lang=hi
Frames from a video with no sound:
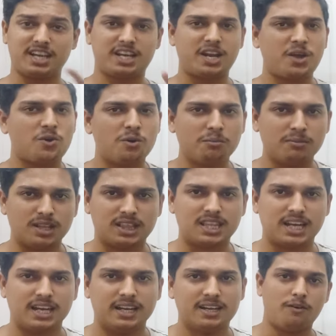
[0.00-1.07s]
देखने को
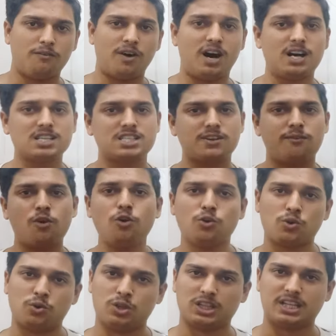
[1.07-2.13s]
मिलता है वहाँ से वो
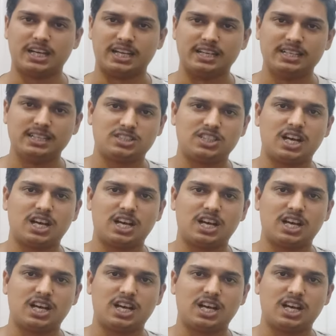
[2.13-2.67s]
खुलता है